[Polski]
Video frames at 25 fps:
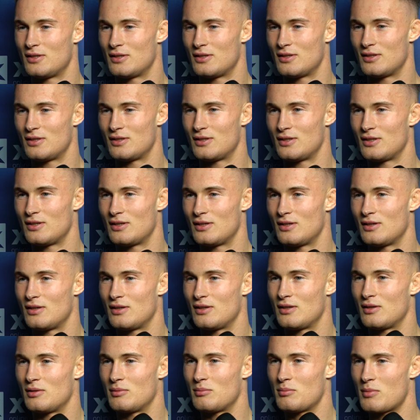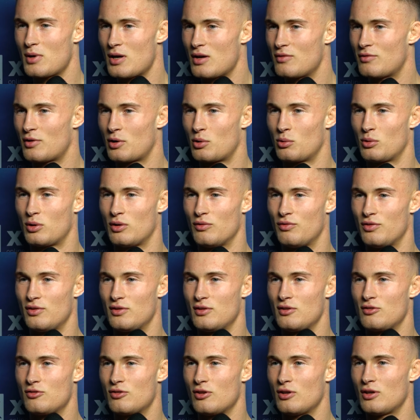E, ma warunki
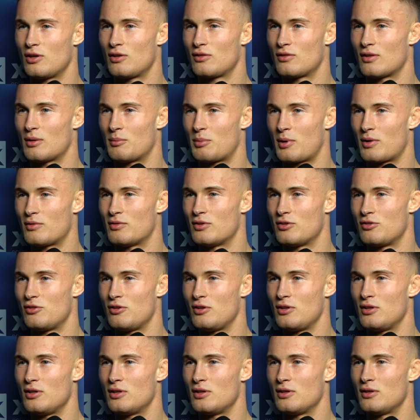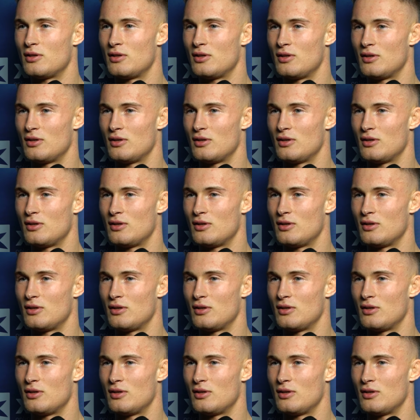fizyczne, jest naprawdę silny,